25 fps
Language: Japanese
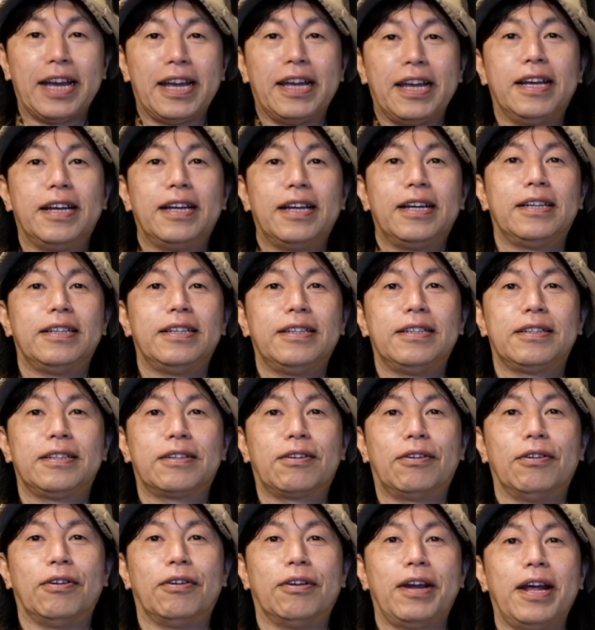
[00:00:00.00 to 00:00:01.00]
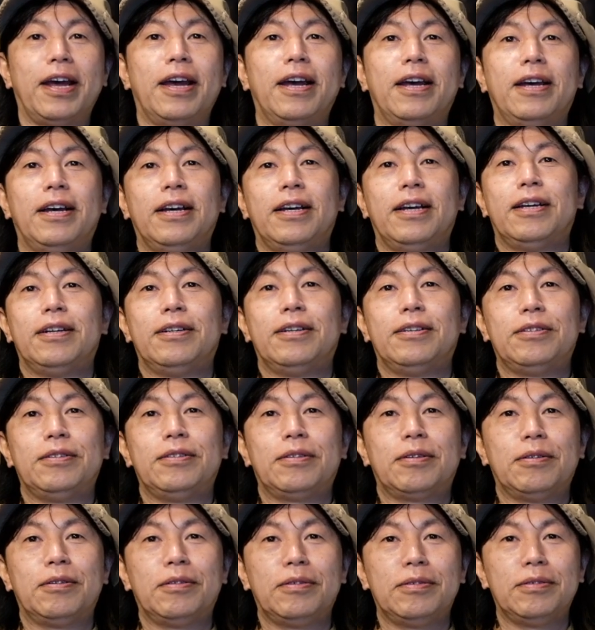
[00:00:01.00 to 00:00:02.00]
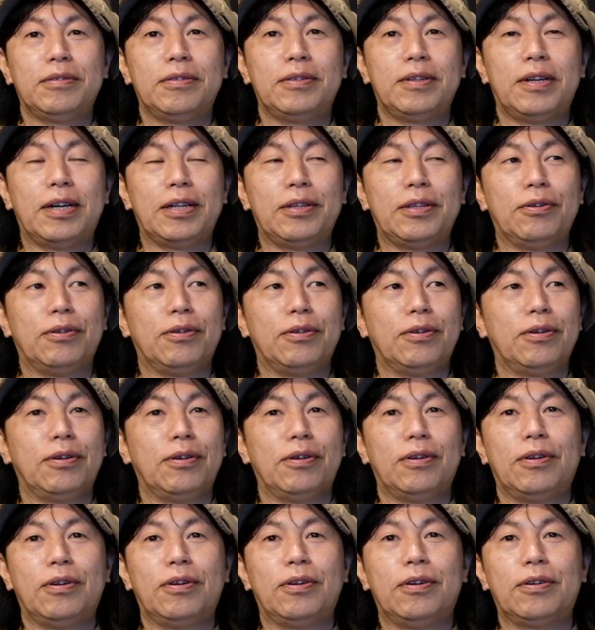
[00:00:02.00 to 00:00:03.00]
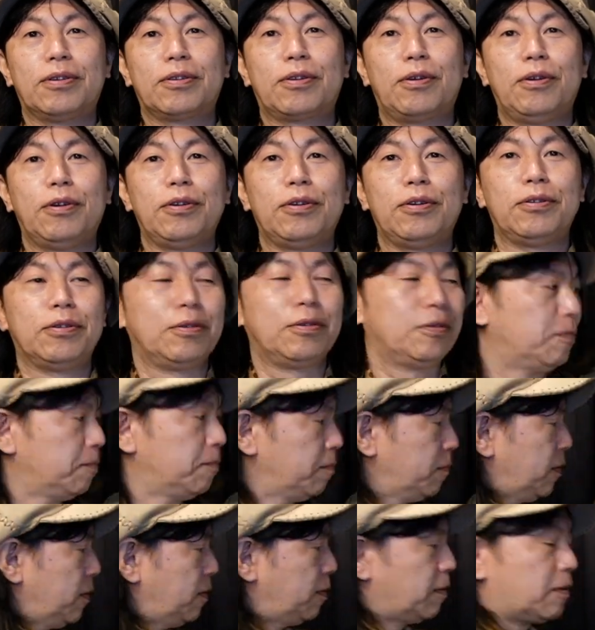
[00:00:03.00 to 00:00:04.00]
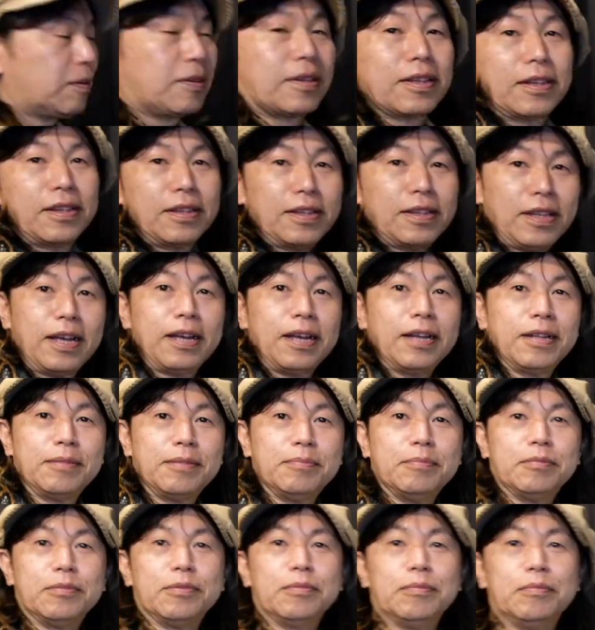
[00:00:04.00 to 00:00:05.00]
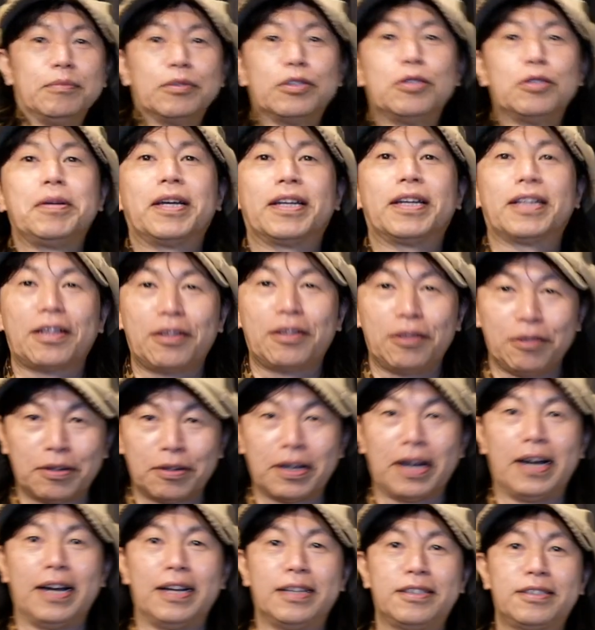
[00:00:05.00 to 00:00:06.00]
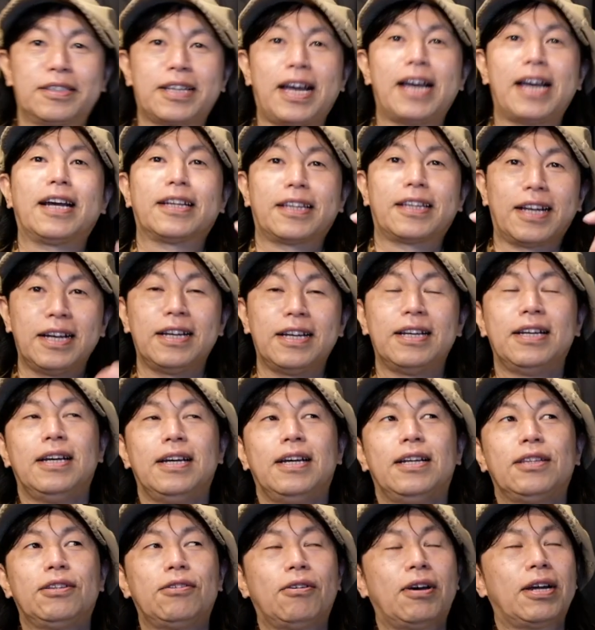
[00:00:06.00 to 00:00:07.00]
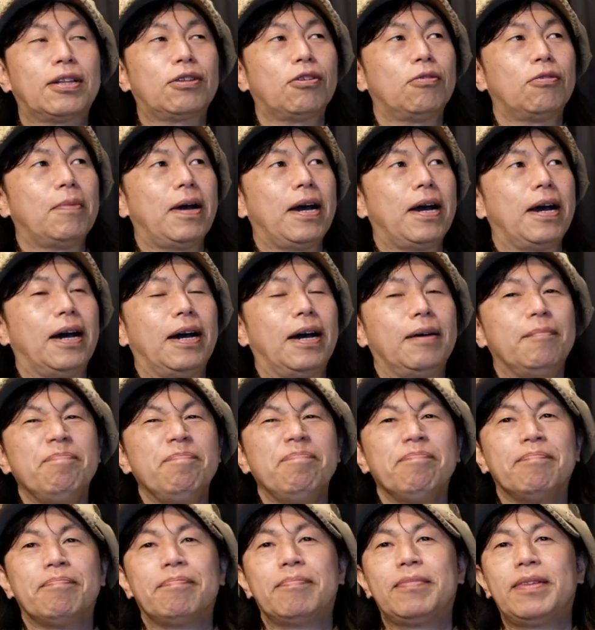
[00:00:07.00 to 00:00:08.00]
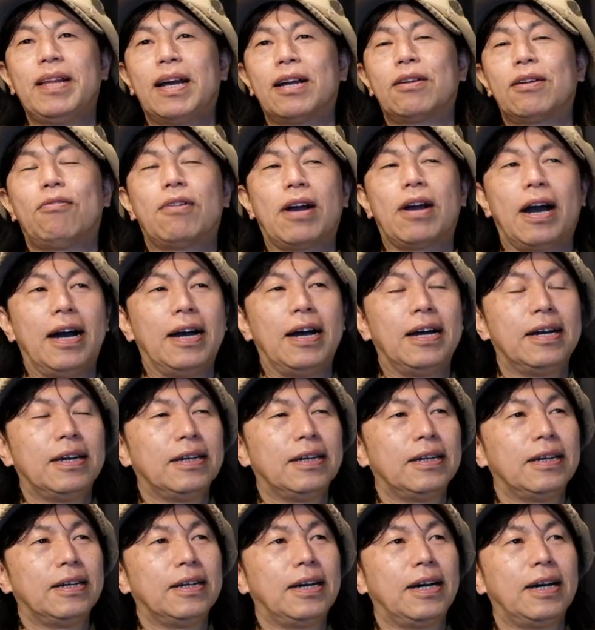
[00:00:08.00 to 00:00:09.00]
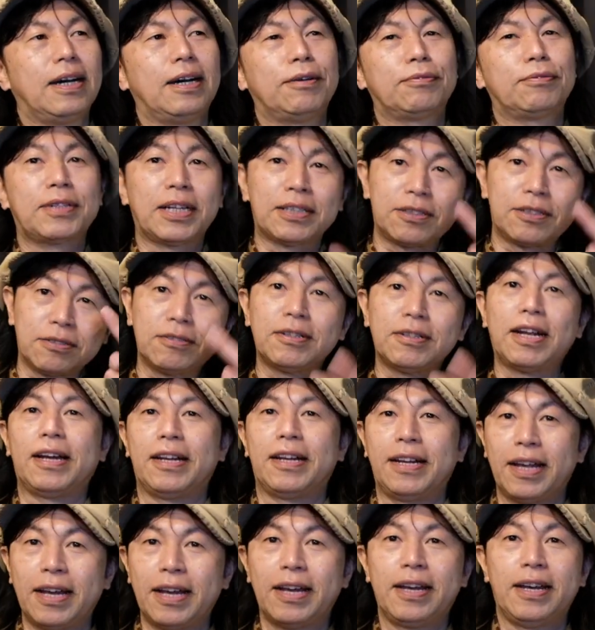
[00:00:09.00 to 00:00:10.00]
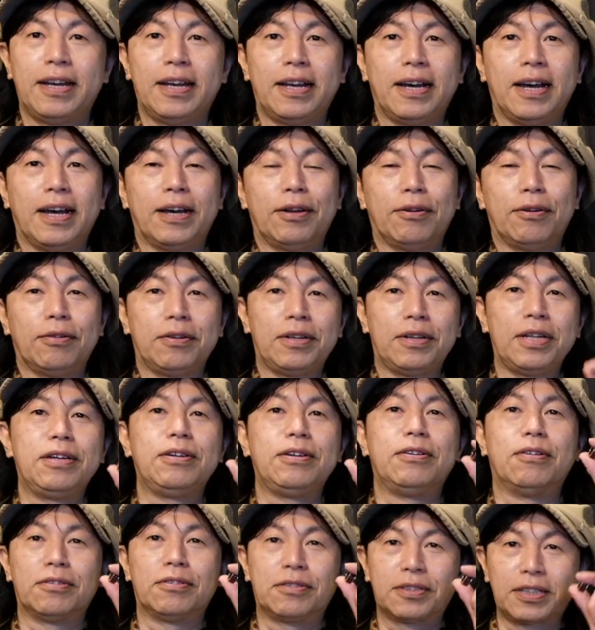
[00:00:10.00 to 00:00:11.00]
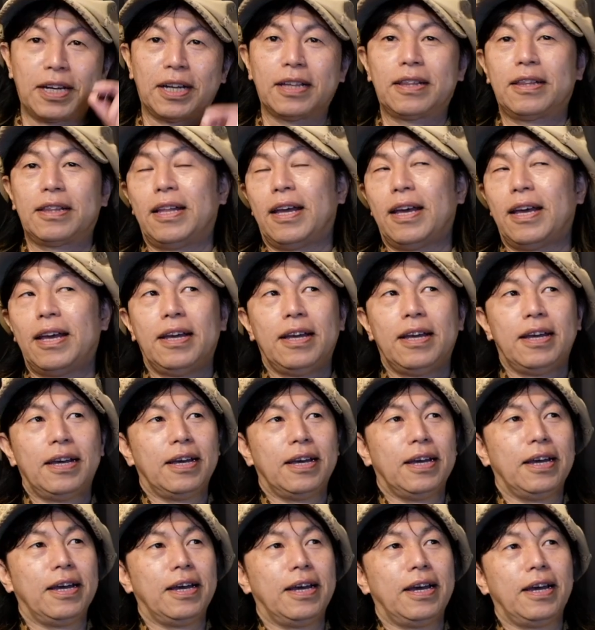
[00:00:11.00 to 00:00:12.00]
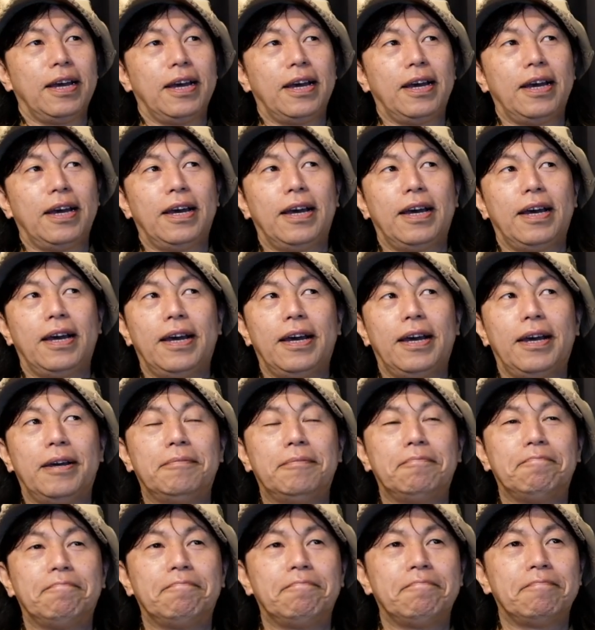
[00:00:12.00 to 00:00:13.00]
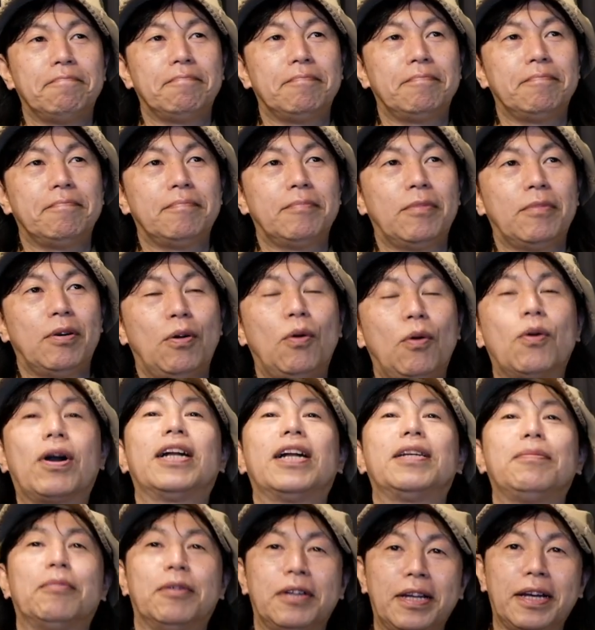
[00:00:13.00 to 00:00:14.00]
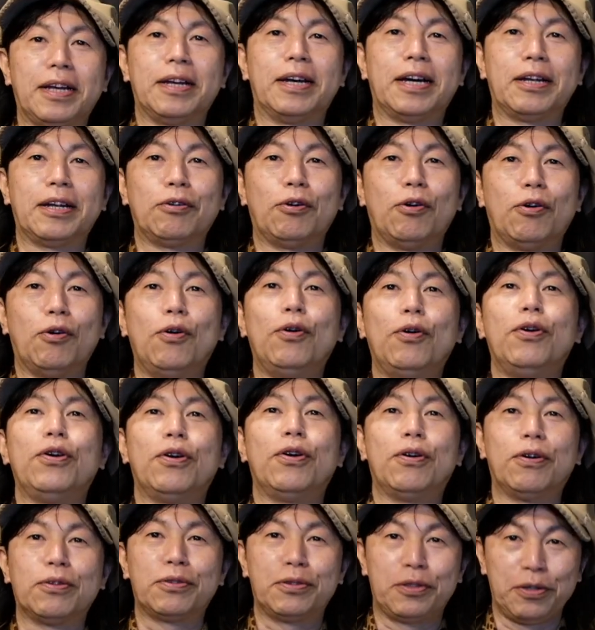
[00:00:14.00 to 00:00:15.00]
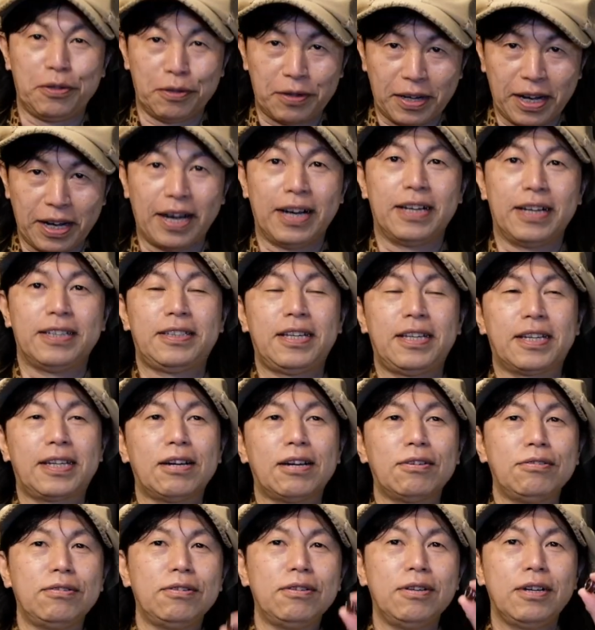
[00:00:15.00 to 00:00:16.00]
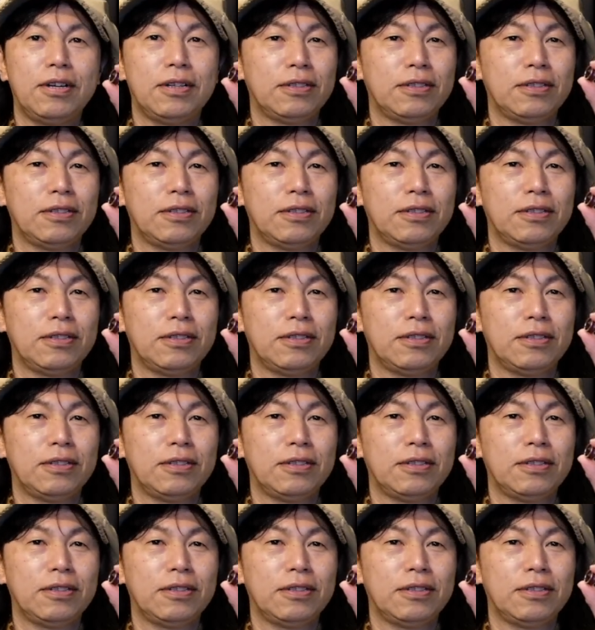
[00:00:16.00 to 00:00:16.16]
いこのねあのこういう、ね、結び方っていうか使い方とあとまあ何個かあ2つぐらいねあのリングを使って、えー、他にもねあの応用っていうかせっかく